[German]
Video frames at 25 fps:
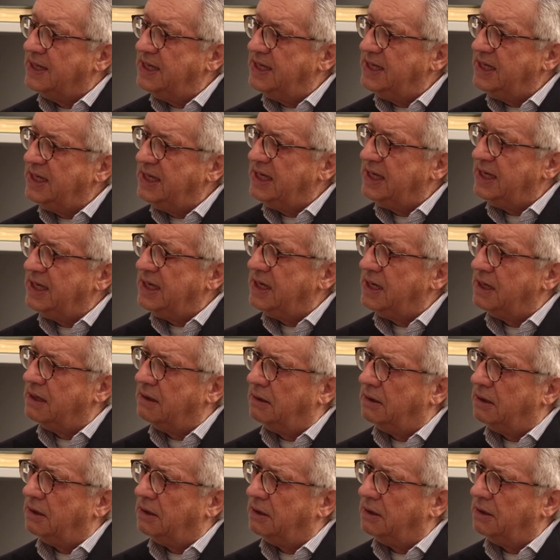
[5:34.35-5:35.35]
die
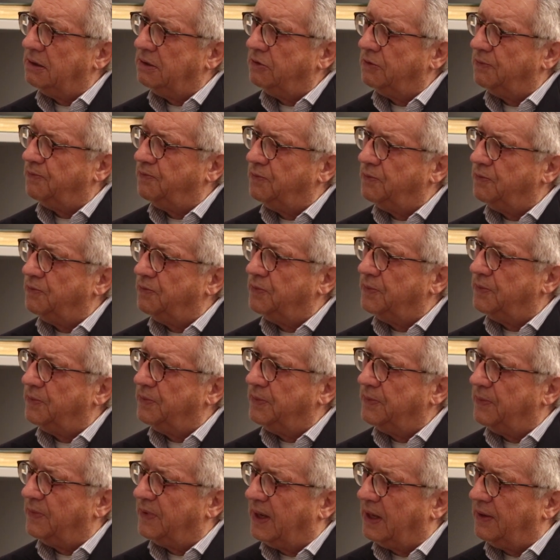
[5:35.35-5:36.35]
äh, äh,
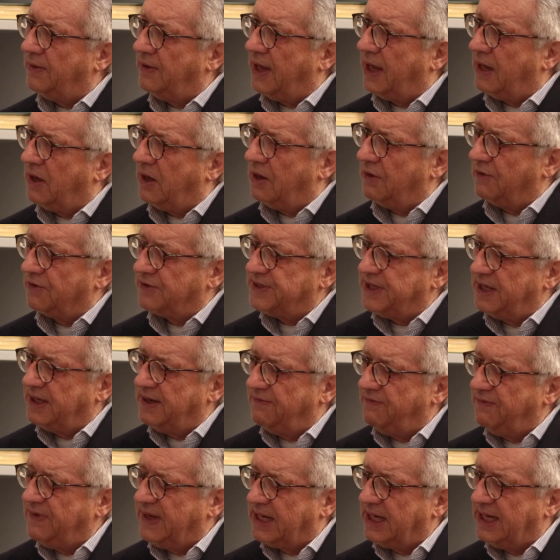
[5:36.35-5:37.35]
aus
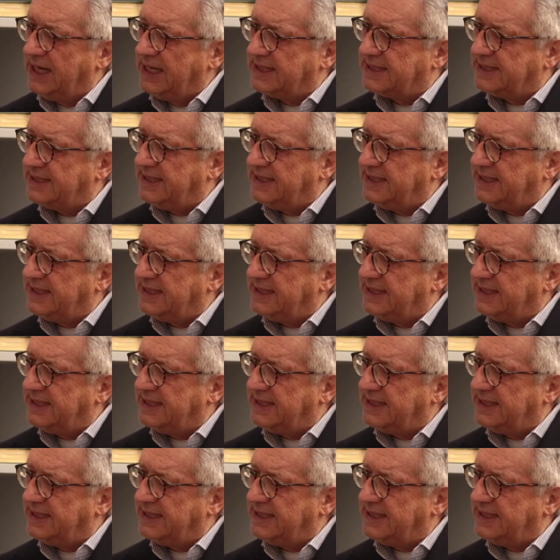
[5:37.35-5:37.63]
einem wirklich